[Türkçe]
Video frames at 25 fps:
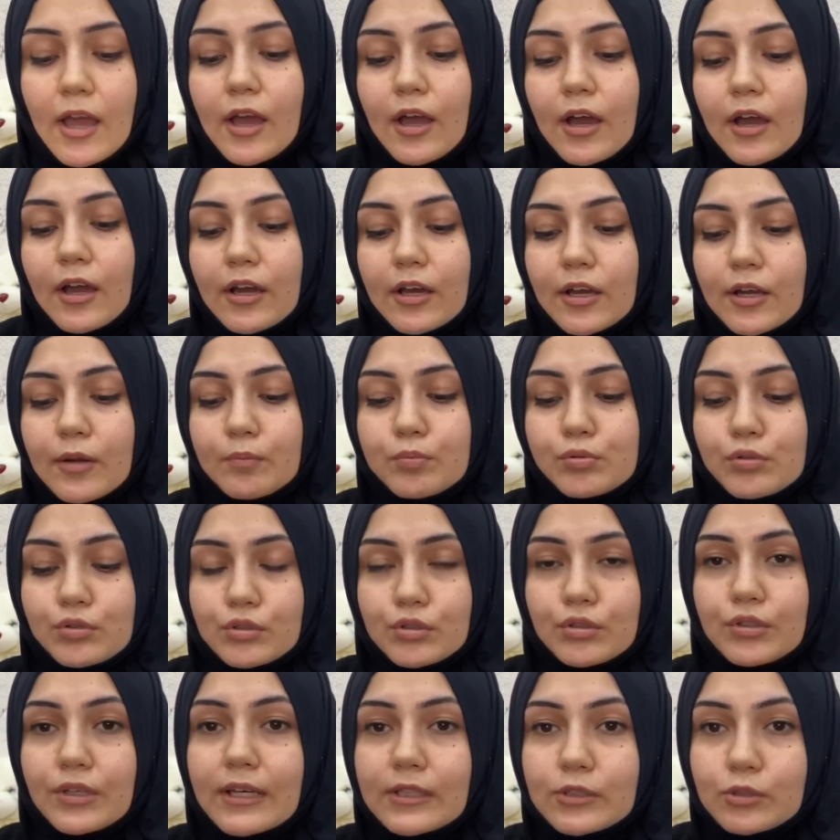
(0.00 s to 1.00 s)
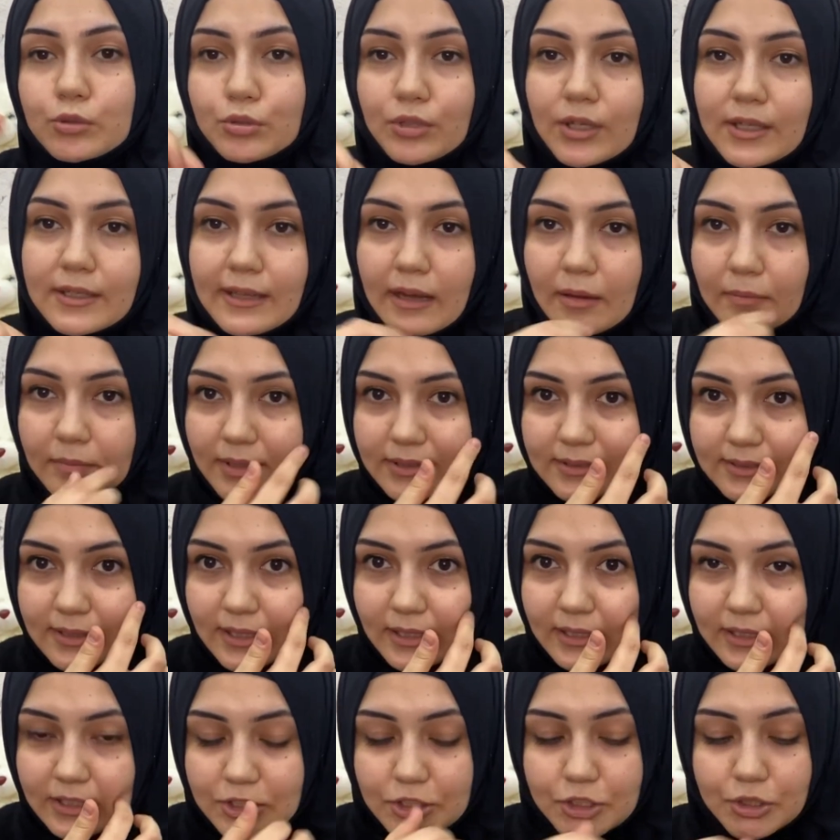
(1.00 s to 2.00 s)
Ee, bunu ya suya
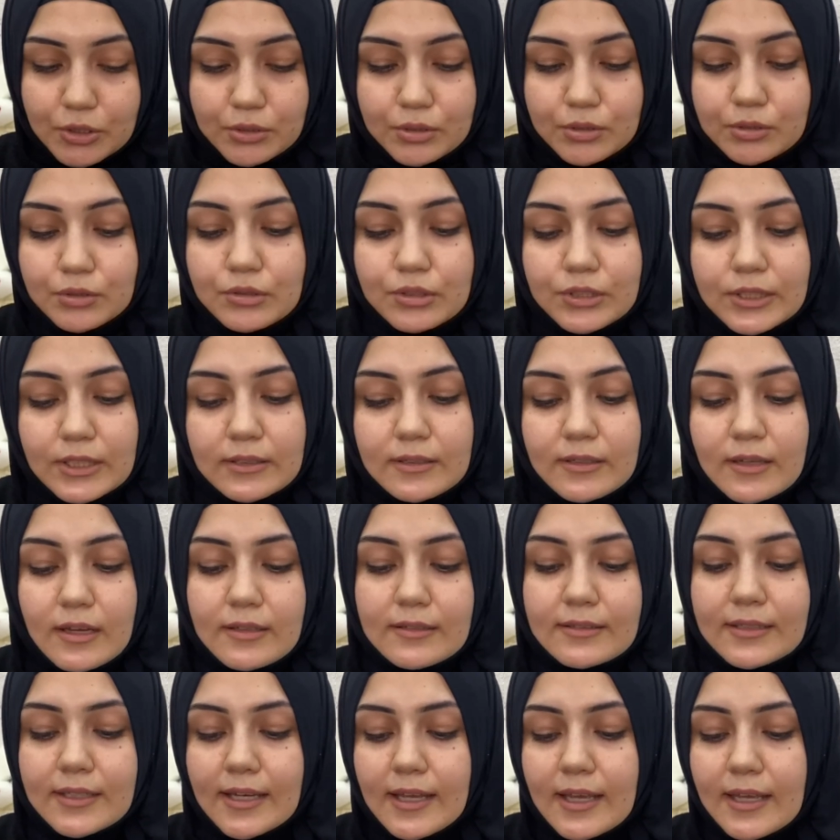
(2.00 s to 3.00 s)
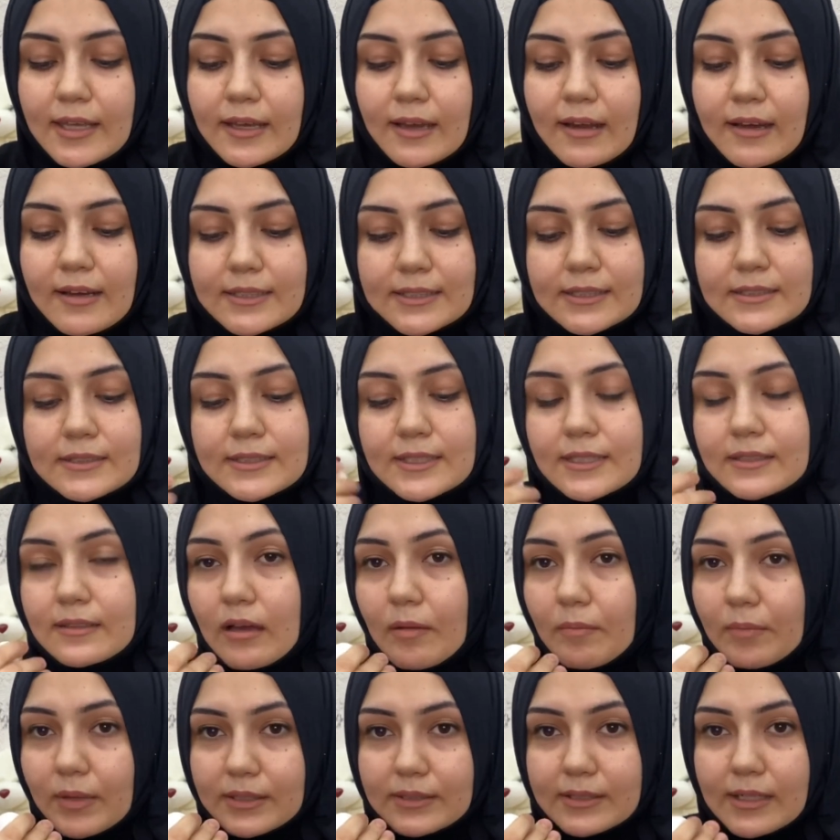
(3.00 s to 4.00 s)
damlatarak içiyorsunuz ya da direkt ağzınıza
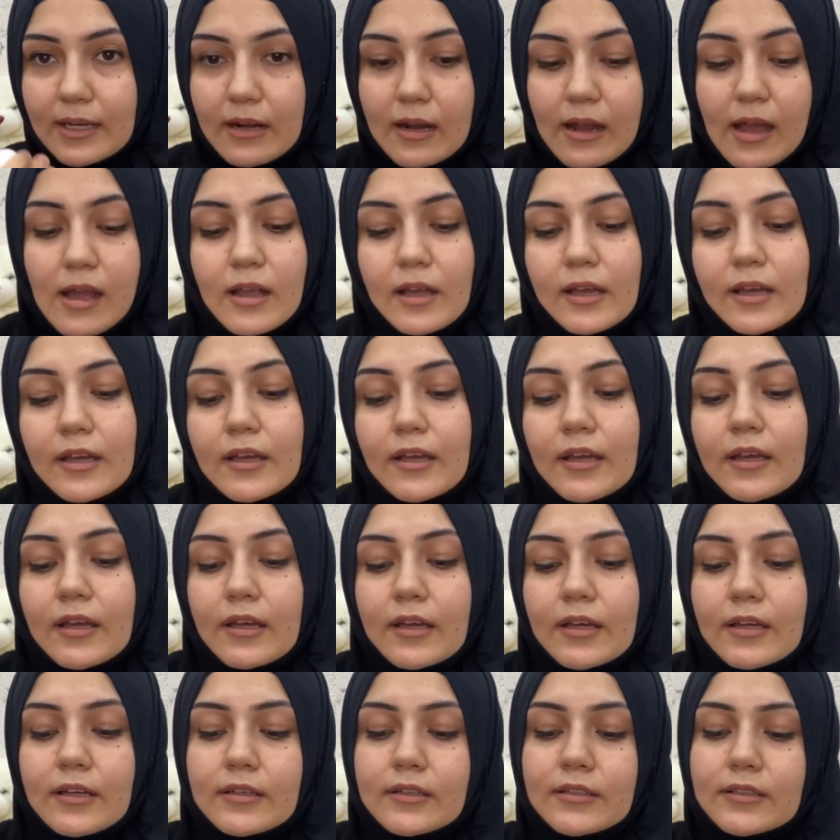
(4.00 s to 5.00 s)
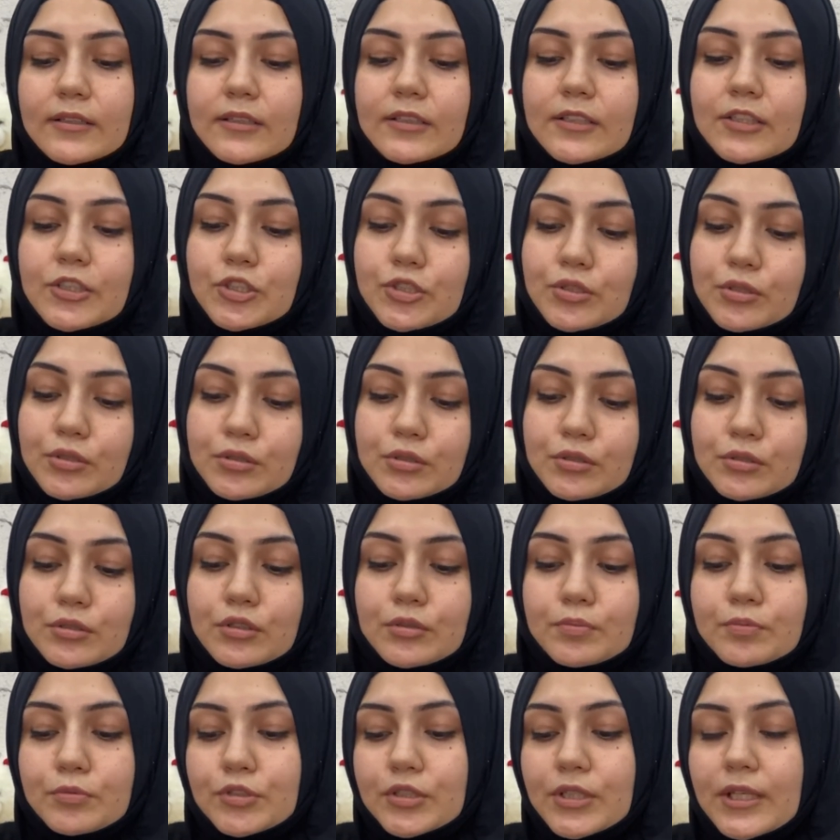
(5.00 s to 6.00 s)
damlatarak e,
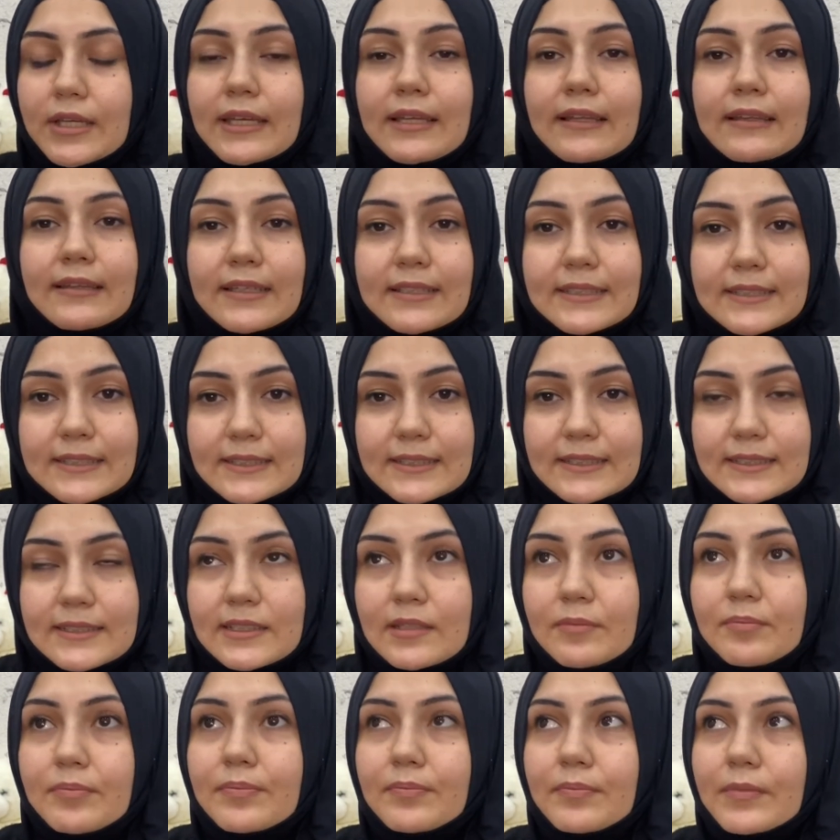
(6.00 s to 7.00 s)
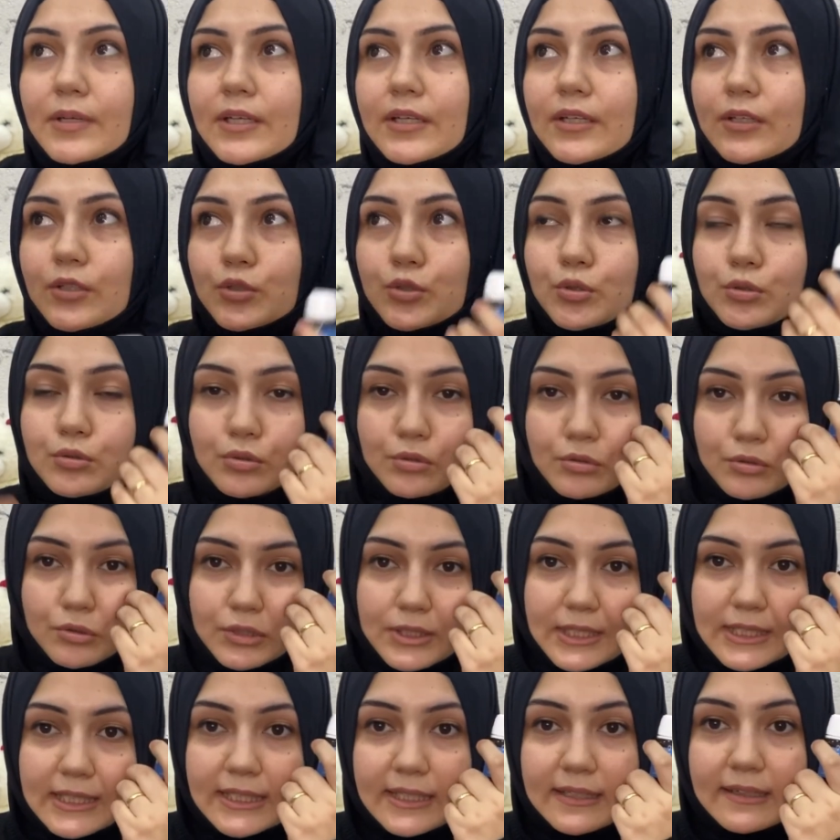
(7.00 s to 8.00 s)
içiyorsunuz. Bu şekilde sizin e,
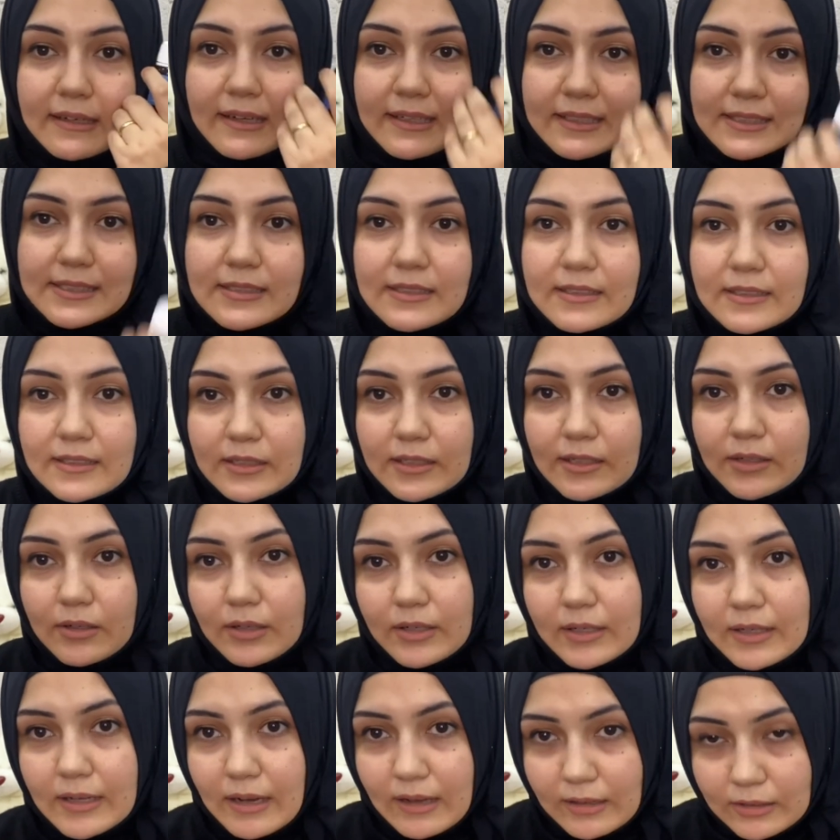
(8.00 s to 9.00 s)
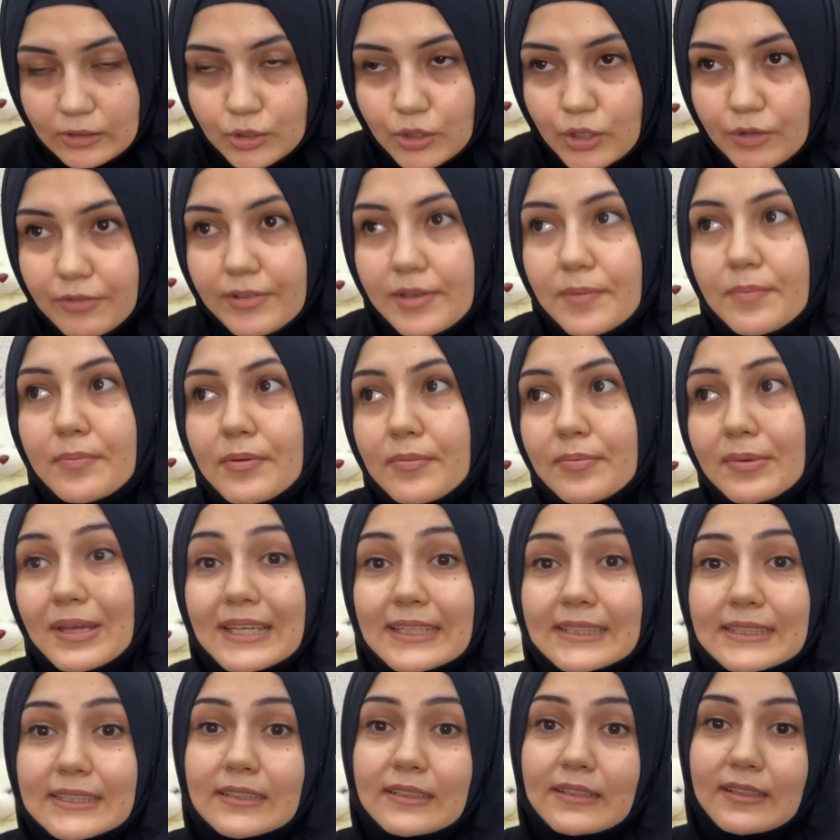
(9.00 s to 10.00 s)
sütünüzdeki gazları e, alıyor ve
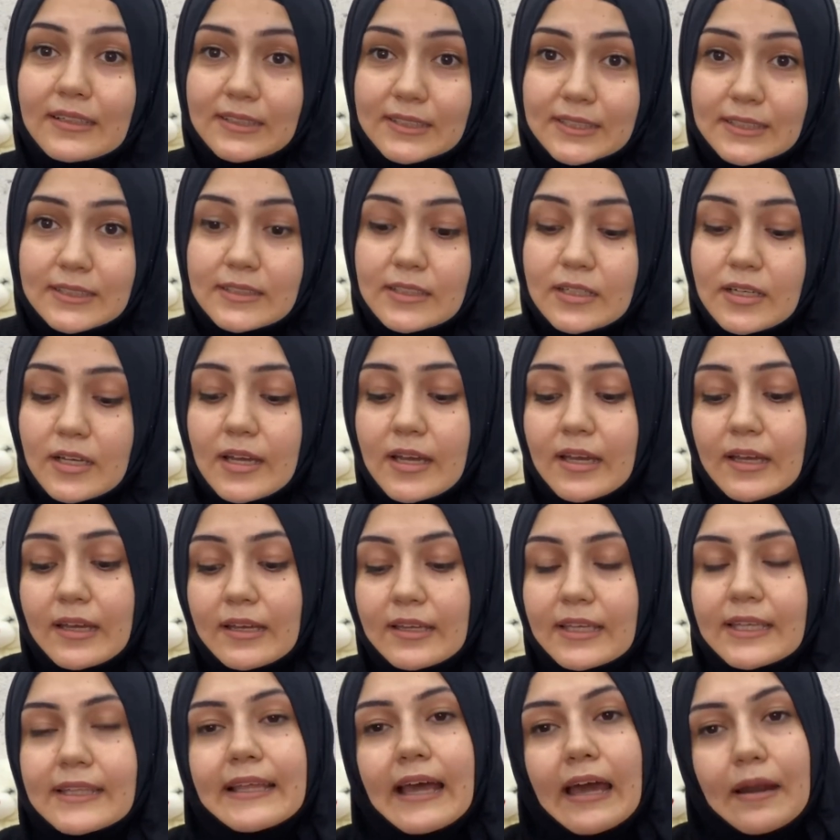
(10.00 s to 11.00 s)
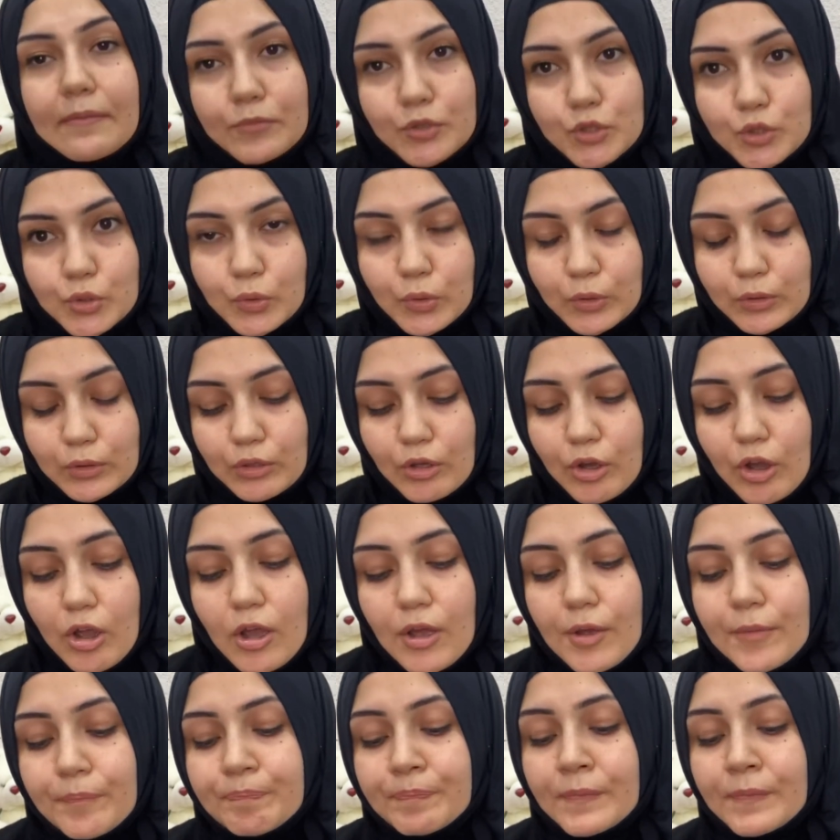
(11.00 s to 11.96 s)
bebeğinizin gazını gidermiş oluyor.